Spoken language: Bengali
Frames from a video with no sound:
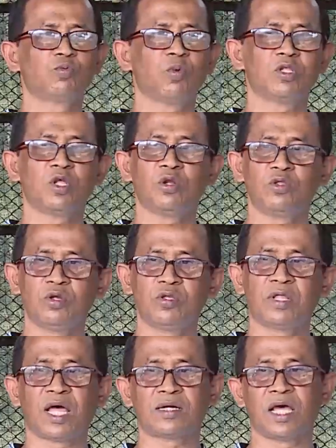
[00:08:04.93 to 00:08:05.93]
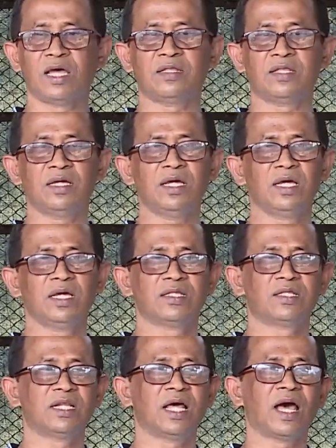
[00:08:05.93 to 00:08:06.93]
উৎপাদনের জন্য জায়গা আছে
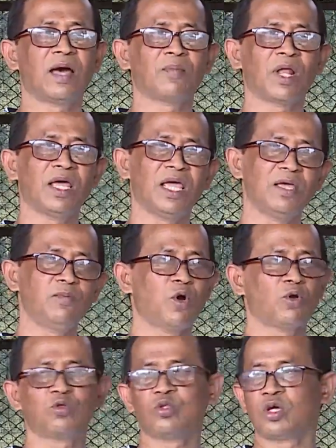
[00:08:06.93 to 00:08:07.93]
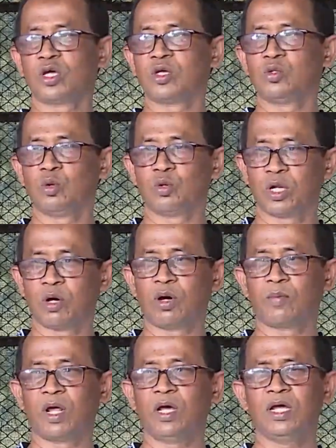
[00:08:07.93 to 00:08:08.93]
যেটা আমরা এই বর্জ্য থেকে কিন্তু ওটাও
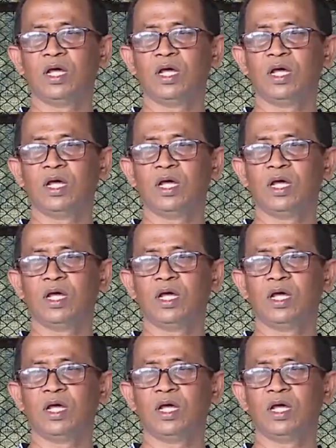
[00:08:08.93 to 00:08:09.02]
আমরা